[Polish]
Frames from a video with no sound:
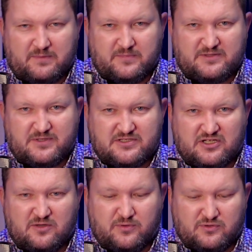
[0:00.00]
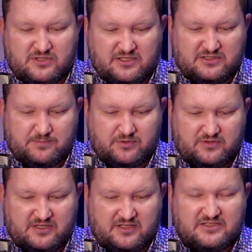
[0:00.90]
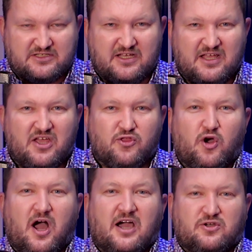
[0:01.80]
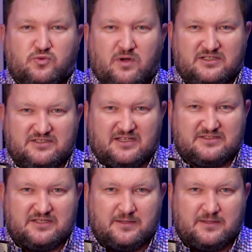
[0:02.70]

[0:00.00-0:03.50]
bezpiecznego poruszania się po internecie to aktualizacje